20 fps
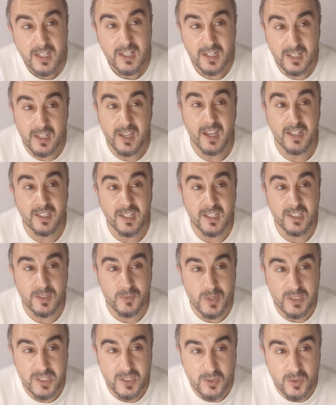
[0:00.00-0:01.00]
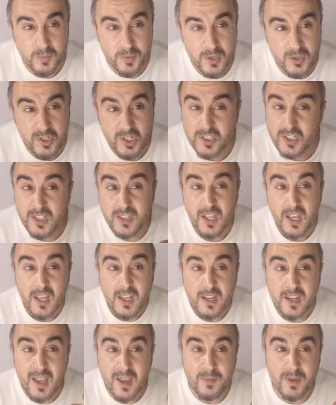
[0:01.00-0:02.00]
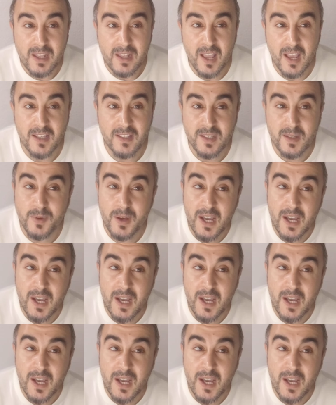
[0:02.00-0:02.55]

اللي غادي يقدمها سينيو بيدرو سانشيز نعم هاد الاحزاب